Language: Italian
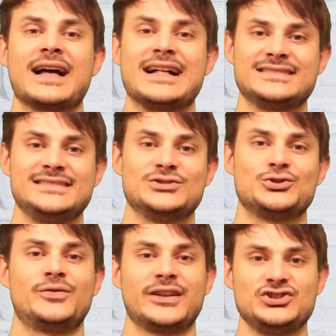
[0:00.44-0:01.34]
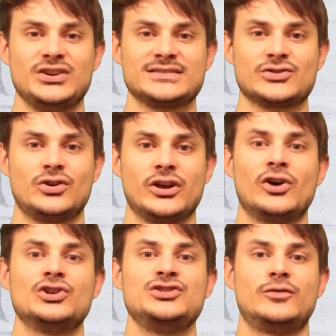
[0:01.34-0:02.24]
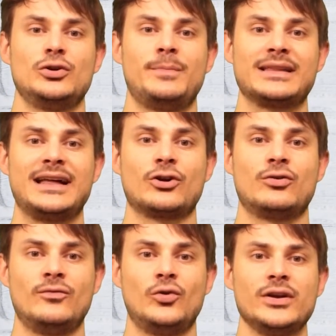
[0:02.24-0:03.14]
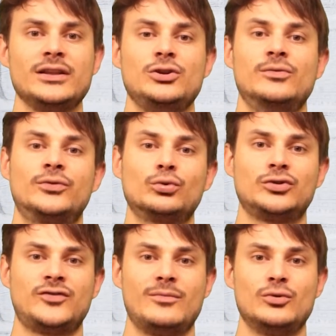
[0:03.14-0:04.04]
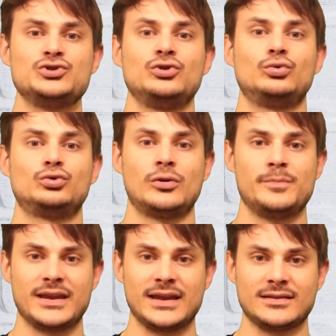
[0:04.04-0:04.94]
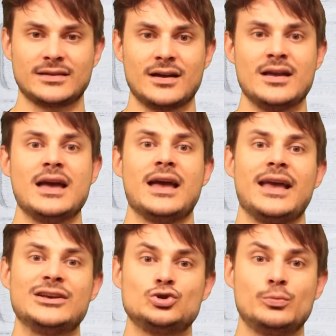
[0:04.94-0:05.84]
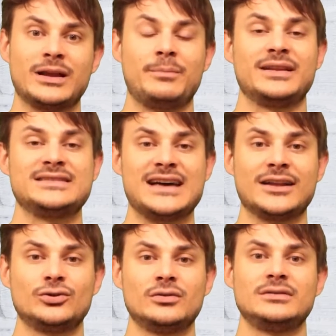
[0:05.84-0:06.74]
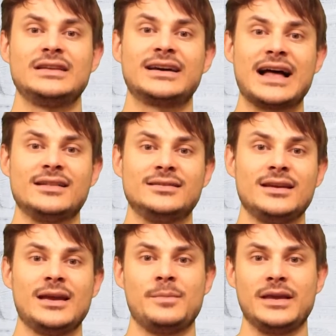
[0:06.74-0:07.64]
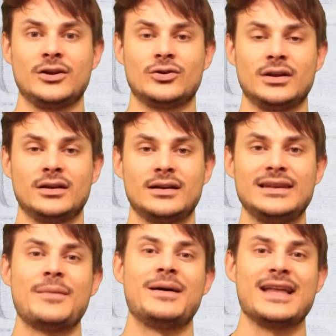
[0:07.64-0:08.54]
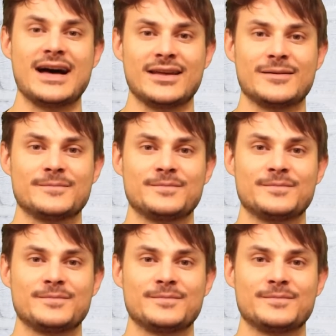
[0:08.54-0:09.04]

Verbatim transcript: ragazzi, sono Francesco e oggi voglio parlare con voi di un frutto famoso in tutto il pianeta e super apprezzato da grandi e piccoli, la banana.